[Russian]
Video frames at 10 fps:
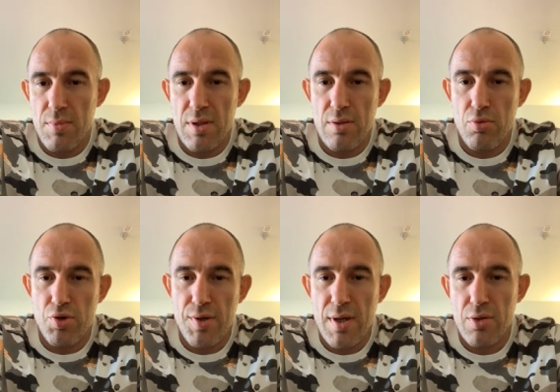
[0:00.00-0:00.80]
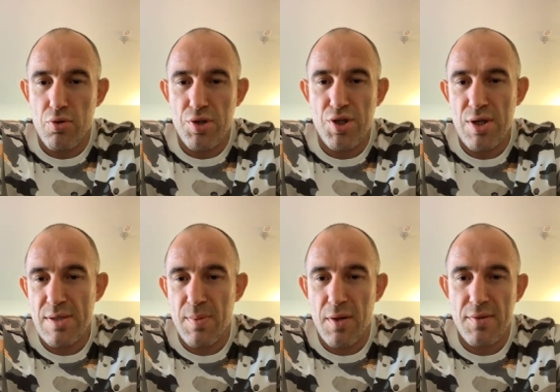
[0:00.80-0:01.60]
это тот человек, который сейчас
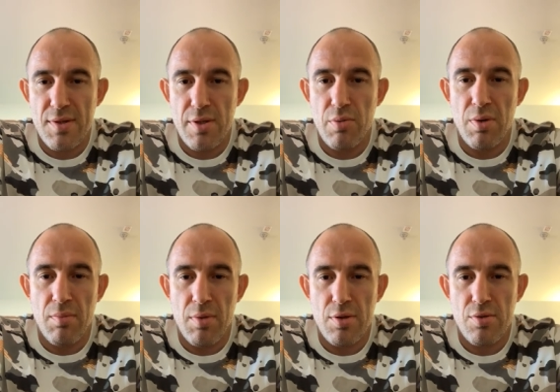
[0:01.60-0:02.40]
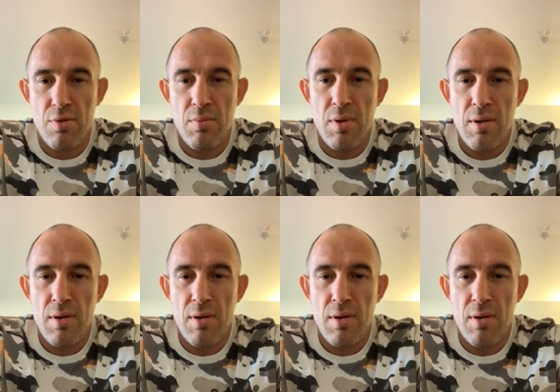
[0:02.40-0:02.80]
справится с любым бойцом.